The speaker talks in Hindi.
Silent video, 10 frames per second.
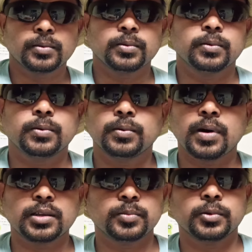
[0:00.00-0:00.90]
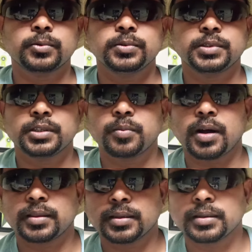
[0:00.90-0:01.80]
तो आज बहुत खुशी की
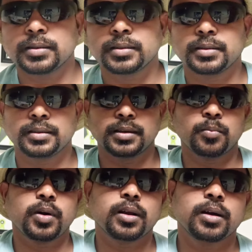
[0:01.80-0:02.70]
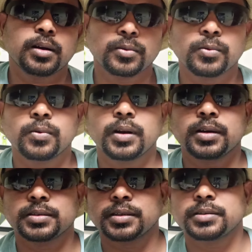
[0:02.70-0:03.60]
बात है कि हमारा गूगल
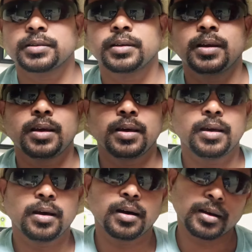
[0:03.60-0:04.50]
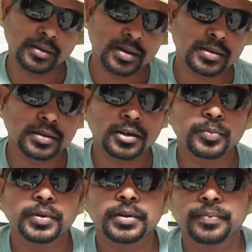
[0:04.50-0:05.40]
एडसेस आ गया आज घर
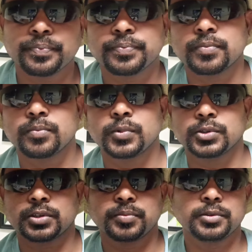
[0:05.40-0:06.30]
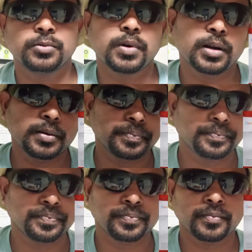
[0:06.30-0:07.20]
पे पोस्ट ऑफिस द्वारा
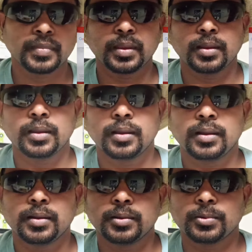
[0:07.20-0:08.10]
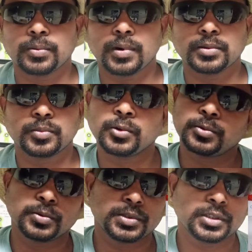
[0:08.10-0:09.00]
तो आज
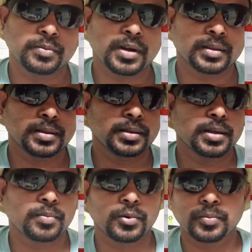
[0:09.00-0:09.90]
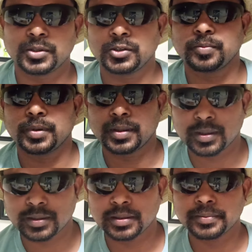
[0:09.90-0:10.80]
बहुत खुशी की बात है आप लोग वीडियो में बने
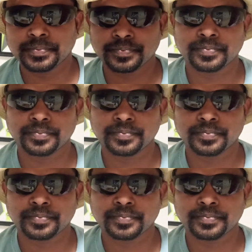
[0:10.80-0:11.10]
रहिए